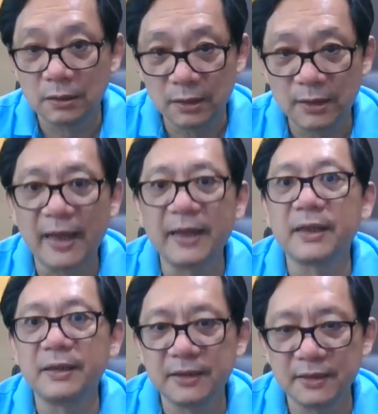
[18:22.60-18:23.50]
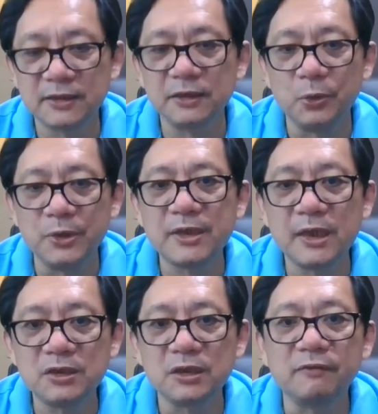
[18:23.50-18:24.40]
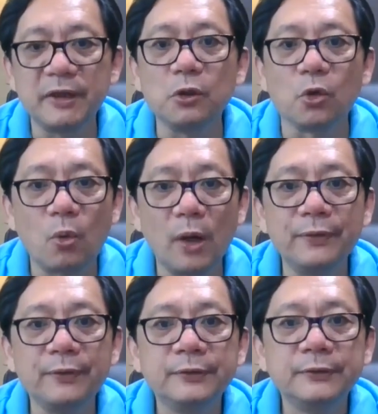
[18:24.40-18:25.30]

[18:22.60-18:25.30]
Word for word: 应该跟这次轮奸行为有关，